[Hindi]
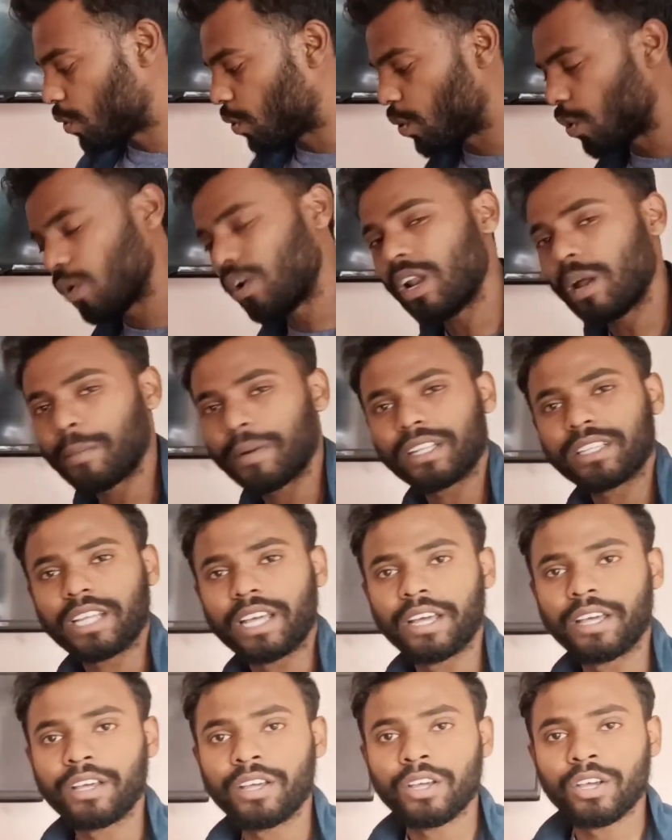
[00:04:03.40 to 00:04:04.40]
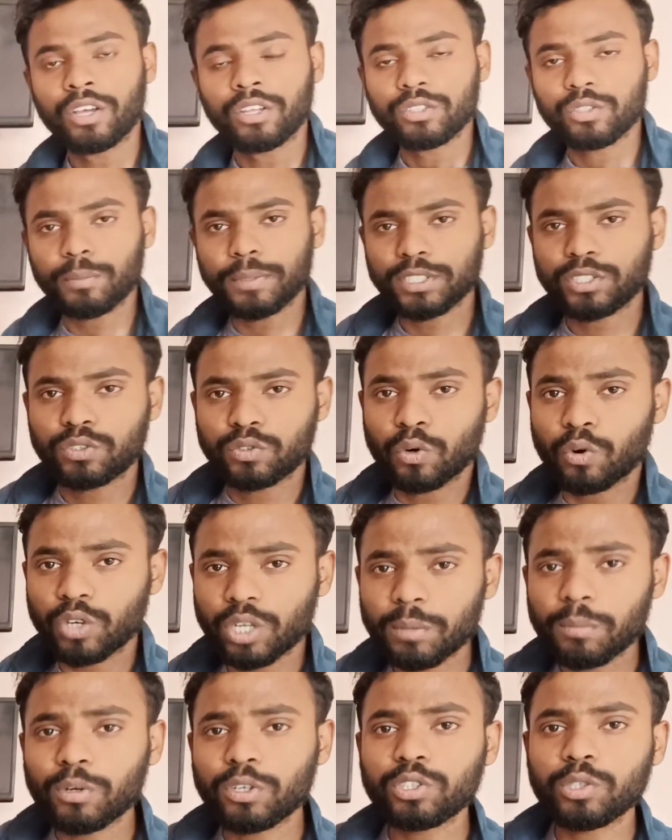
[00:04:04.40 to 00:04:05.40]
तो खोलना पड़ता है तो बस
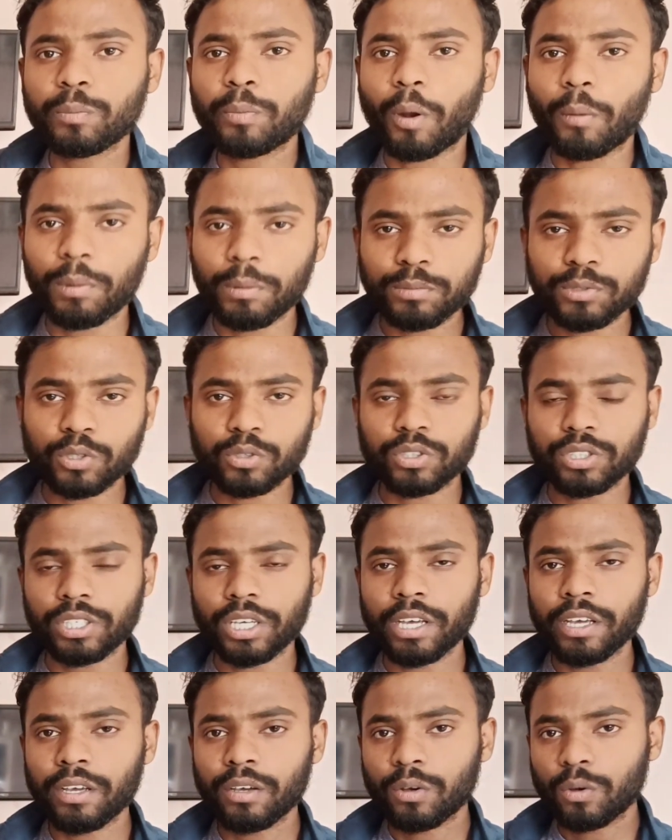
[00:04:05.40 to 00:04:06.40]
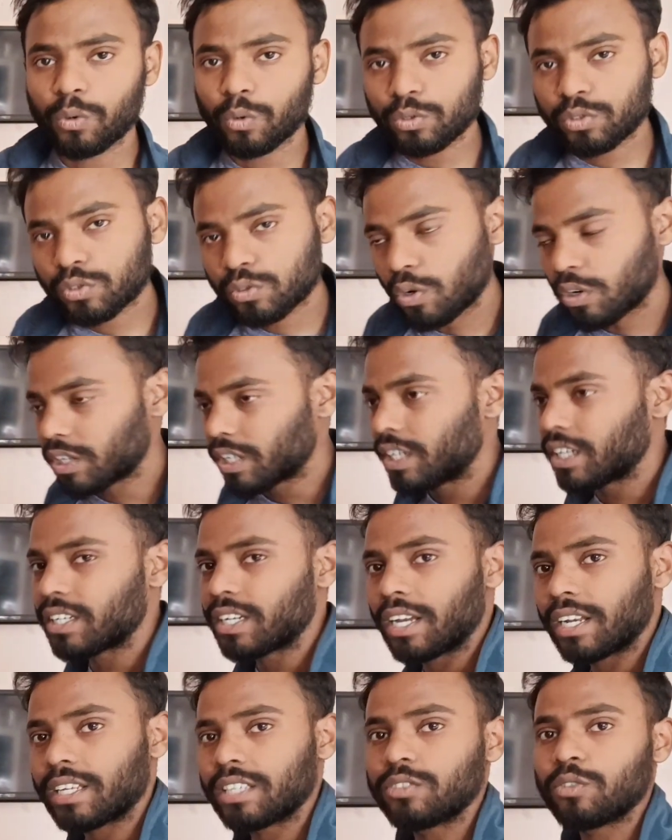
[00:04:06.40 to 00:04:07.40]
छोटी मोटी जो प्रॉब्लम्स होती हैं उसको
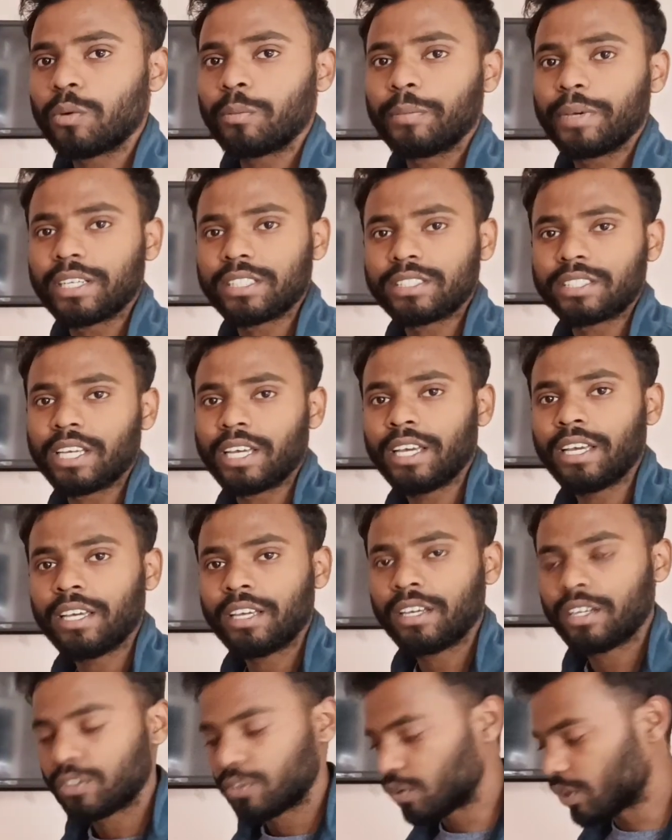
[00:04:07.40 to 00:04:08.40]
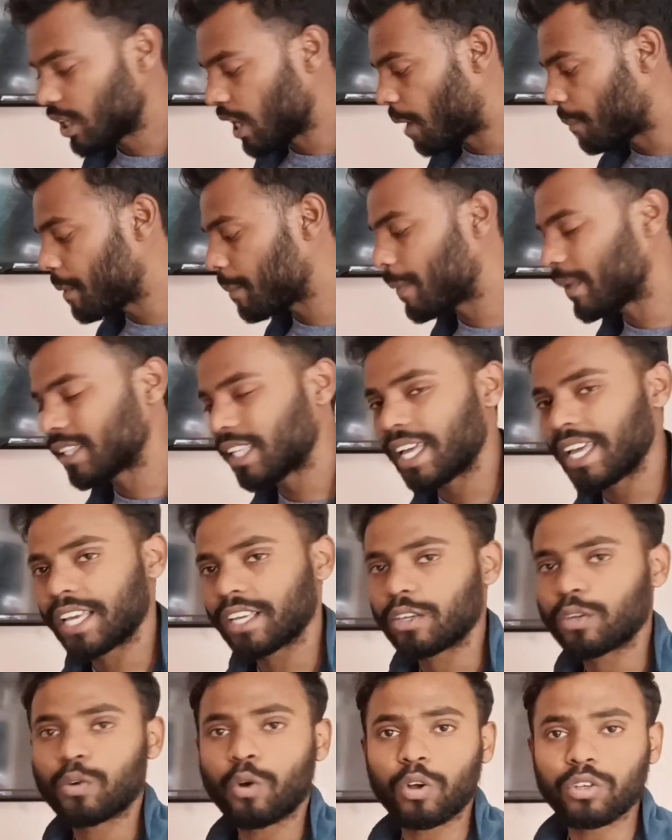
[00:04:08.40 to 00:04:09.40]
ठीक करके जो हम बेचते हैं क्योंकि हमें पता
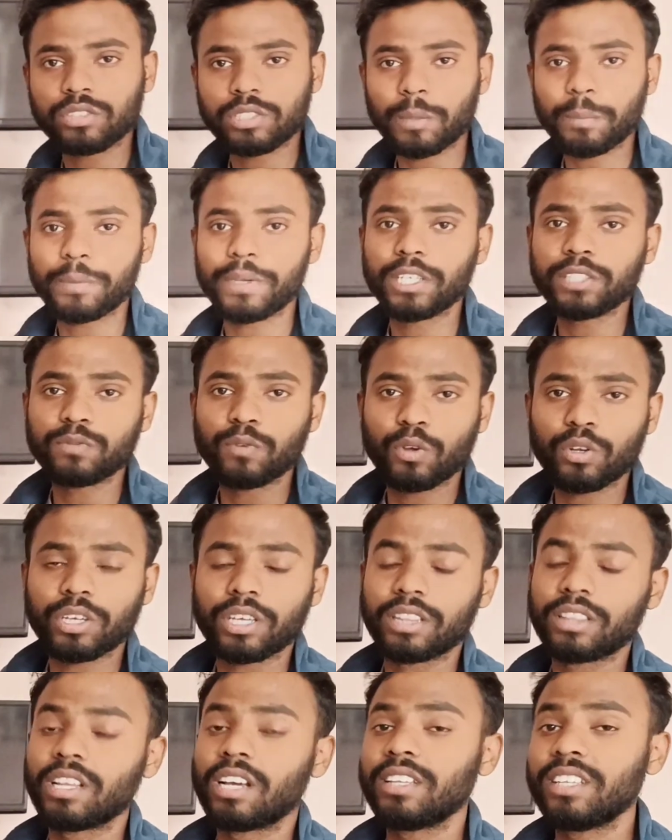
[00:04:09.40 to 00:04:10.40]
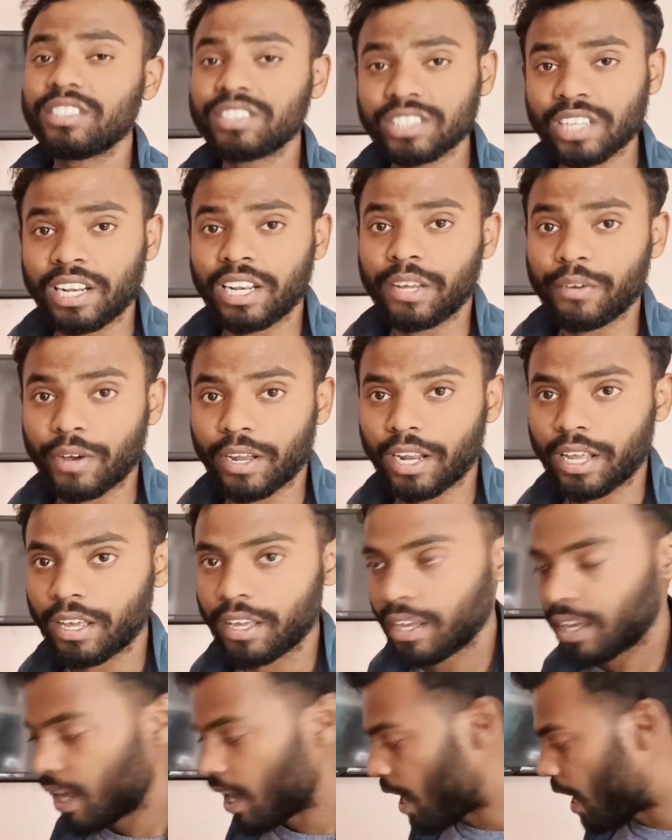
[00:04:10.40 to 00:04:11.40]
है कि कौन सा पी कितना दिन चलने वाला
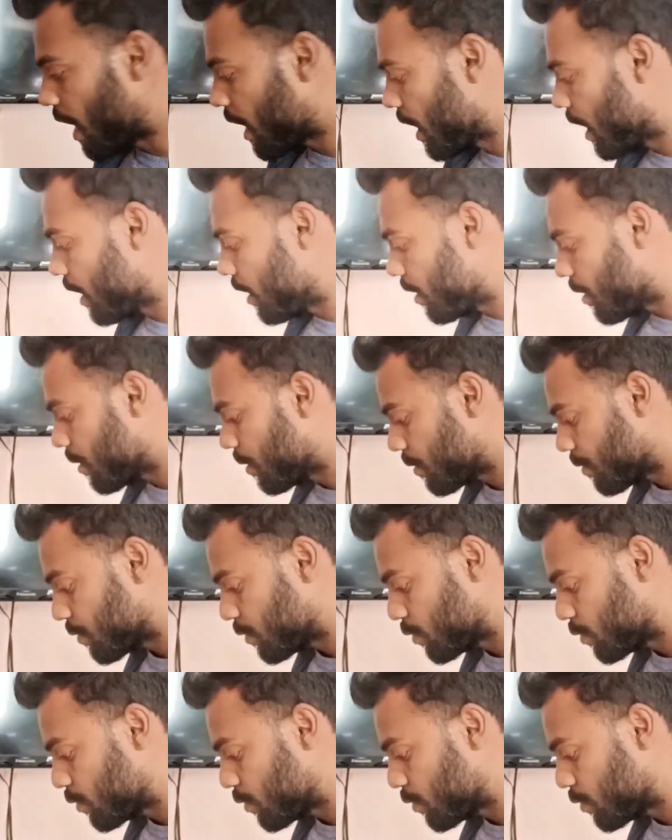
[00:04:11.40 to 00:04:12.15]
है अगर